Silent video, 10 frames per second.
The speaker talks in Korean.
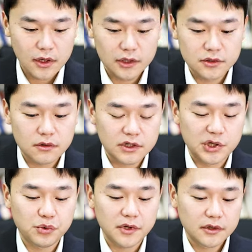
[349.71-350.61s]
그래서
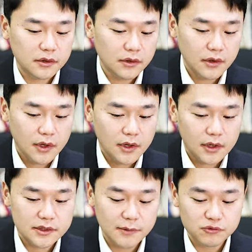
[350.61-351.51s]
기존에는
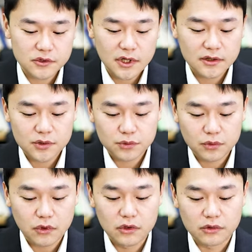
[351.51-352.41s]
한 3주에서 한 달
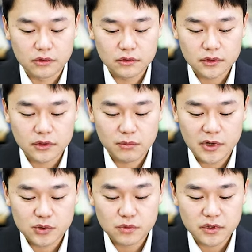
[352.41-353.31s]
정도 걸렸던 그런
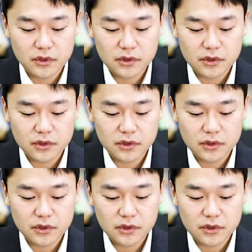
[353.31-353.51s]
배송